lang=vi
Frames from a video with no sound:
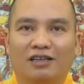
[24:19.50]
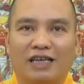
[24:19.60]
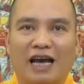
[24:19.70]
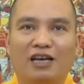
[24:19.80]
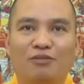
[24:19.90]

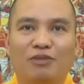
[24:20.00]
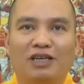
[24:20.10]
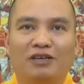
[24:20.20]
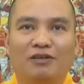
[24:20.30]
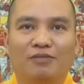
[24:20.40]
trái nó
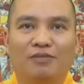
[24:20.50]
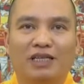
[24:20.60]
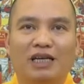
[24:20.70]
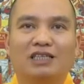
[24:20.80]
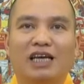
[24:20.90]
mới gì
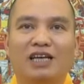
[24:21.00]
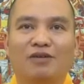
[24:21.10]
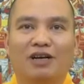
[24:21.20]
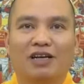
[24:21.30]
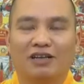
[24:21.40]
mới chắc
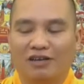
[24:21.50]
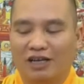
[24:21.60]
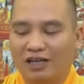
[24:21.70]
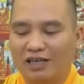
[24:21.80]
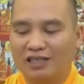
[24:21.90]
xanh hoặc là nó
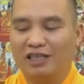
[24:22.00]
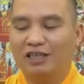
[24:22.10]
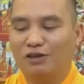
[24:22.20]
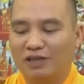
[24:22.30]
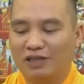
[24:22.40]
gần gần
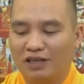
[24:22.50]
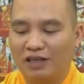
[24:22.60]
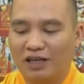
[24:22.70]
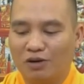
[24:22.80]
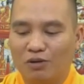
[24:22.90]
chín thôi phật
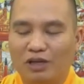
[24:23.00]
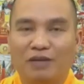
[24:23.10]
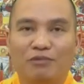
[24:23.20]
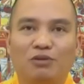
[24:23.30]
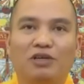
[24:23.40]
tử này cố
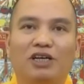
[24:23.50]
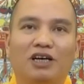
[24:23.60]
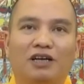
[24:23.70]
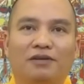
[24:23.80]
lên một chút nữa